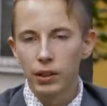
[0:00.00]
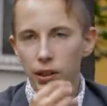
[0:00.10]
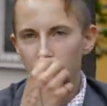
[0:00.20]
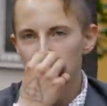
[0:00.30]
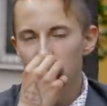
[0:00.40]

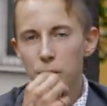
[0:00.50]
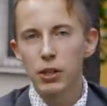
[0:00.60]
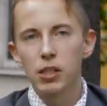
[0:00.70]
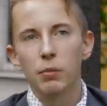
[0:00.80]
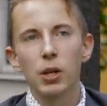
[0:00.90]
И я с ней
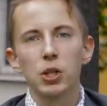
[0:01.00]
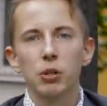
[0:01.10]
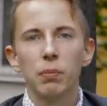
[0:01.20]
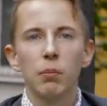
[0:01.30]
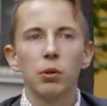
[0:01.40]
общался,
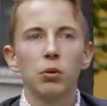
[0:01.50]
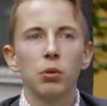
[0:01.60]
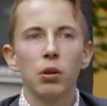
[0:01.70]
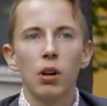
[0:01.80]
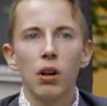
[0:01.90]
спрашивал, мам, ну